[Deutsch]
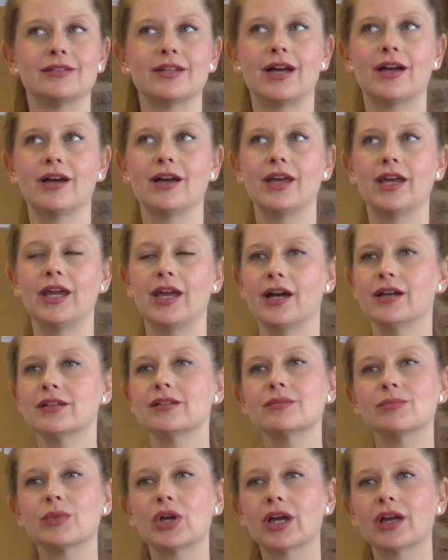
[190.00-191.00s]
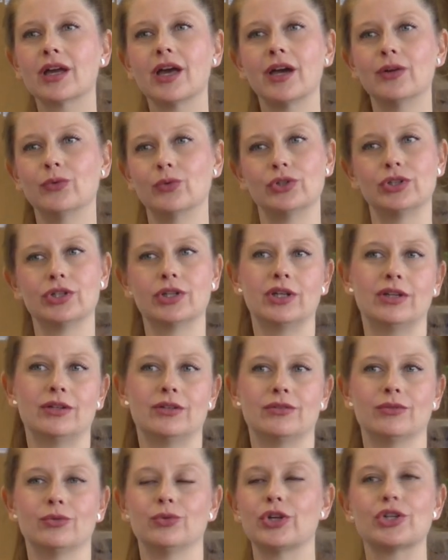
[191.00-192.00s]
da erstmal kein
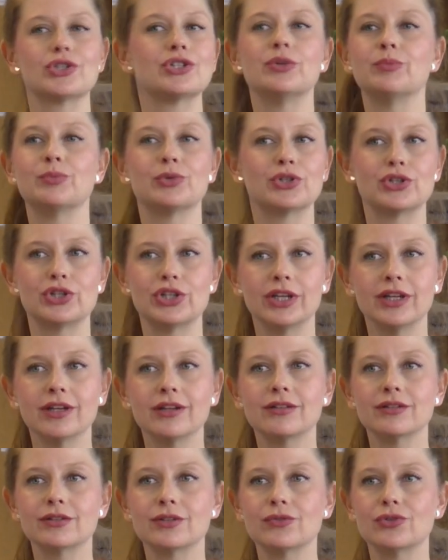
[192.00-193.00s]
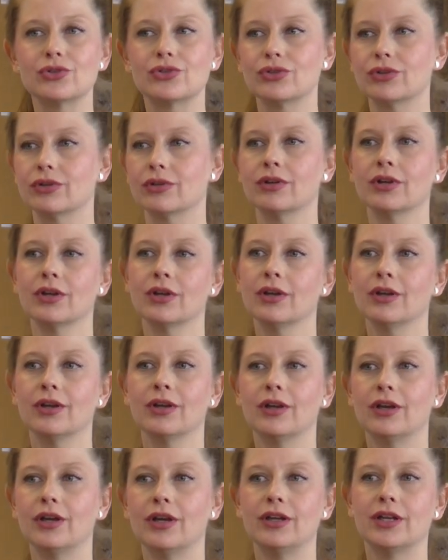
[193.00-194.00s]
Unterschied besteht zwischen
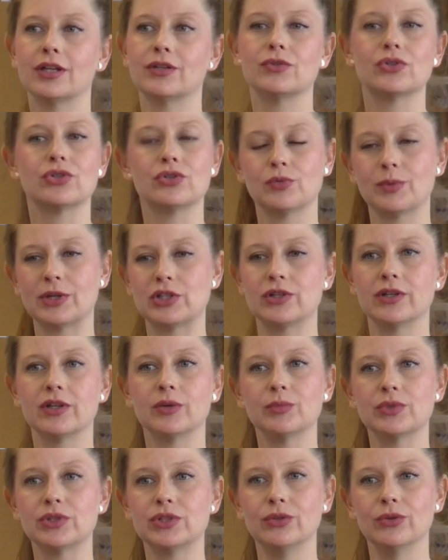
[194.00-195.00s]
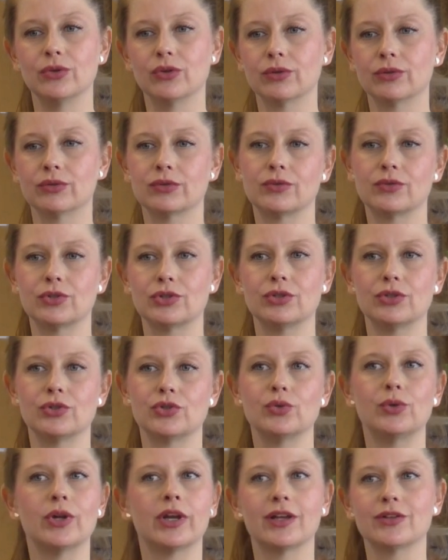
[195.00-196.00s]
in der zwischenmenschlichen Beziehung zwischen den
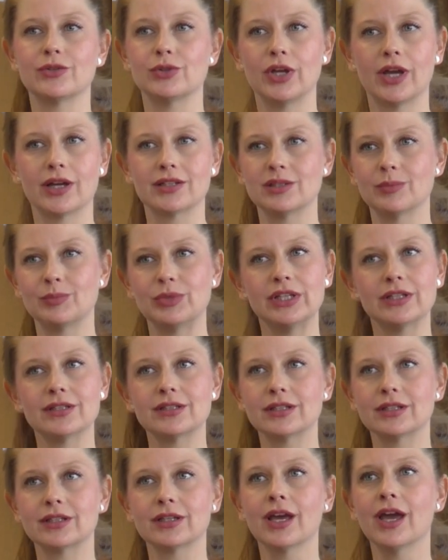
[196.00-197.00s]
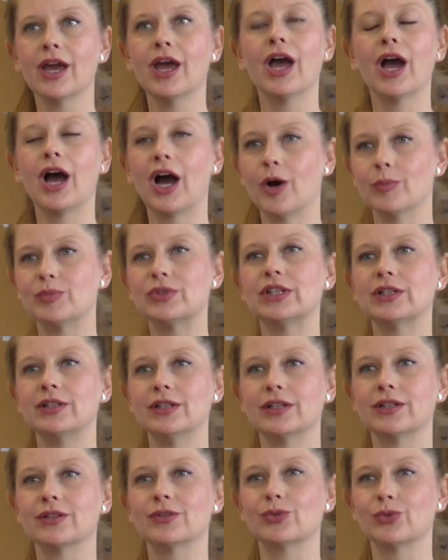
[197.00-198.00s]
Schülern. Also die akzeptieren sich
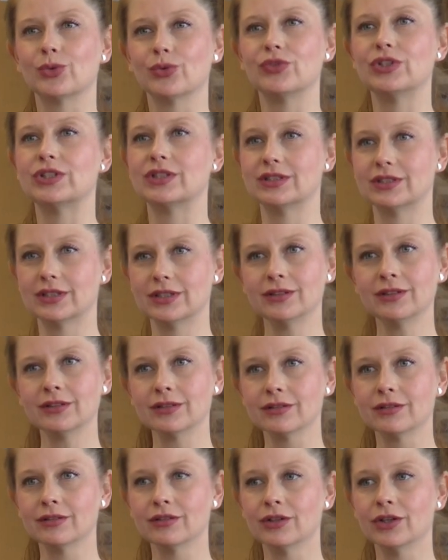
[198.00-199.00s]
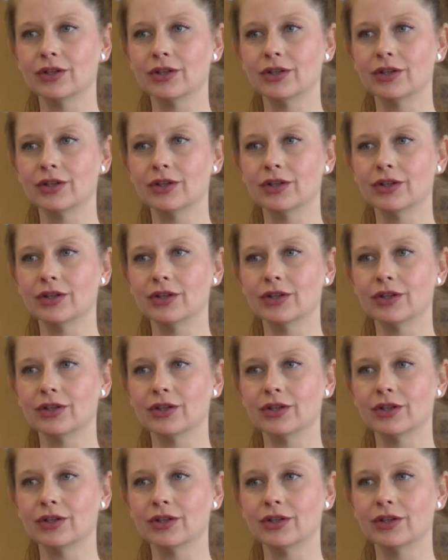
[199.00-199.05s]
hauptsächlich so, wie sie sind